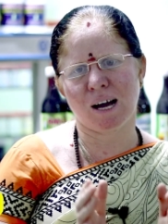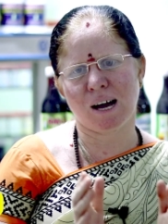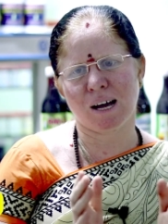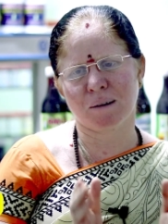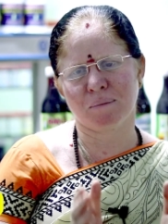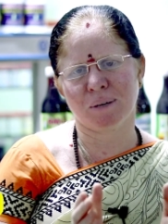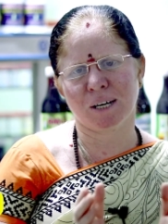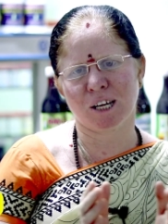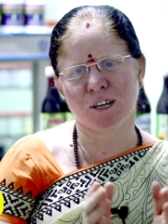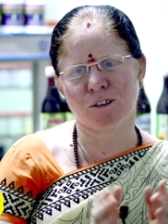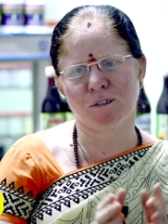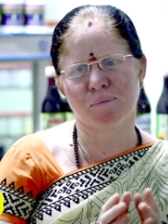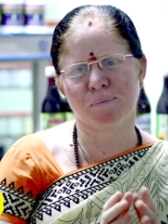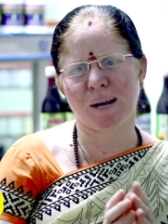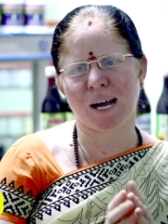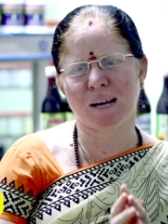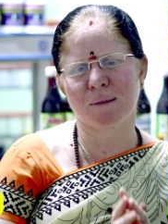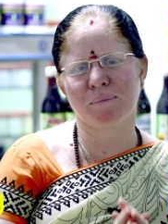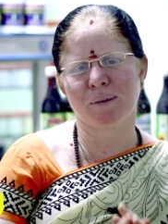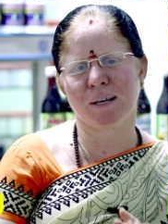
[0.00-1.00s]
அரை மணி நேரம்
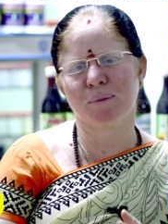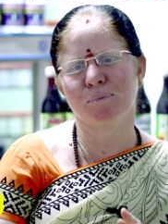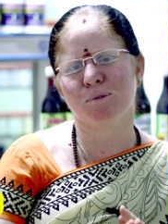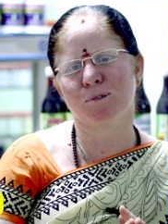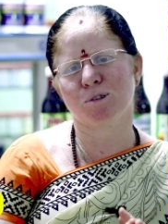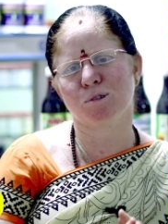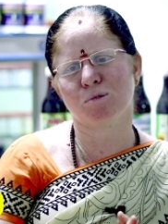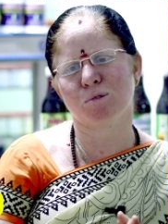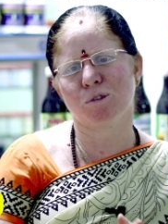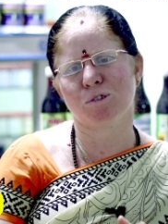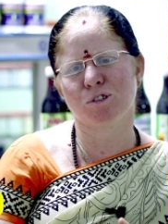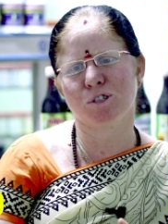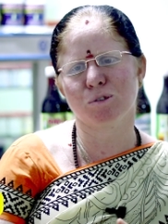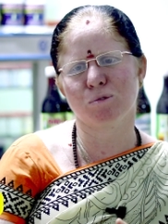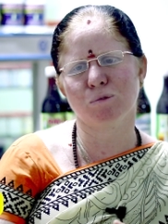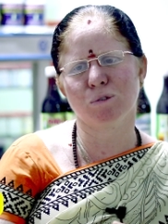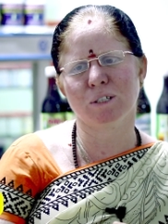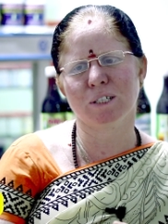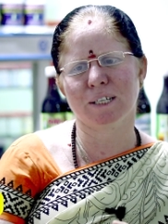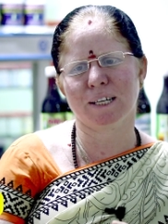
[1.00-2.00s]
பேக் மாதிரி போட்டு ஊற வச்சு
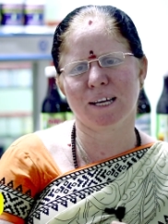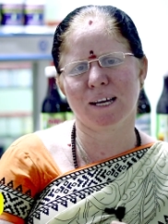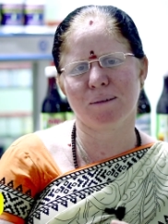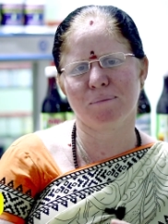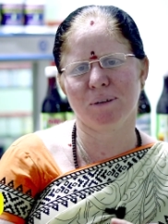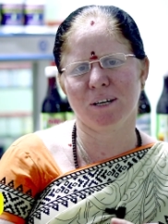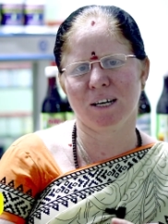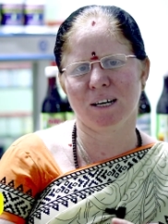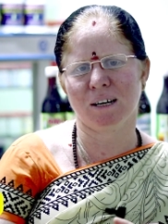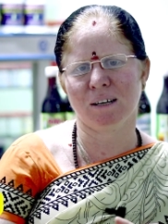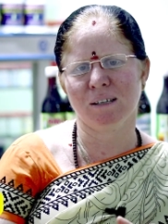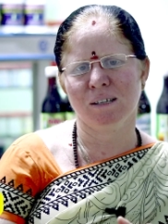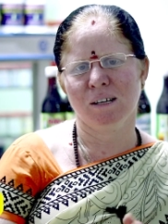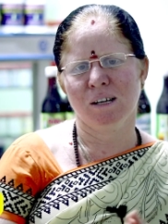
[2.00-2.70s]
குளிச்சிங்க அப்படின்னா